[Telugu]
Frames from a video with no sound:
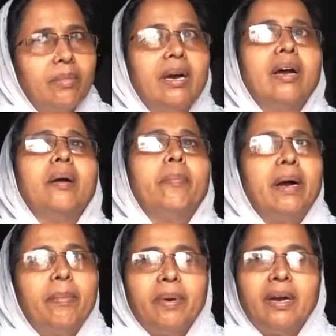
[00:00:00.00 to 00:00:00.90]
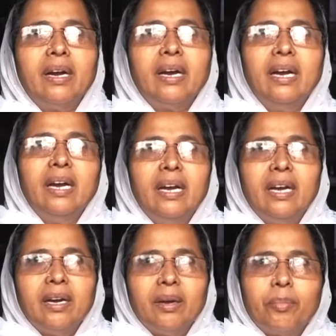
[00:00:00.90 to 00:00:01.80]
మా పాప
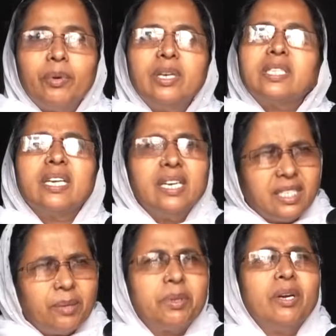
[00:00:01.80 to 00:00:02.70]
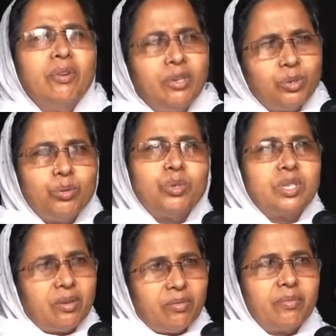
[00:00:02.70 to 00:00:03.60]
పోయేస్తానని చెప్తా ఉంటే
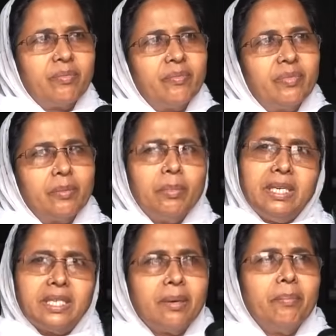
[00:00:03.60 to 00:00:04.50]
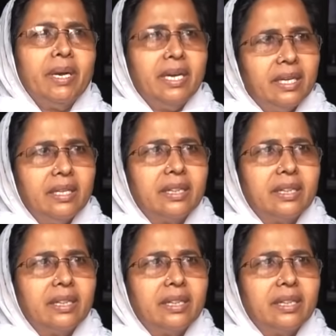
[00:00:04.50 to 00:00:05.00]
చూసాం మంచి అమ్మాయి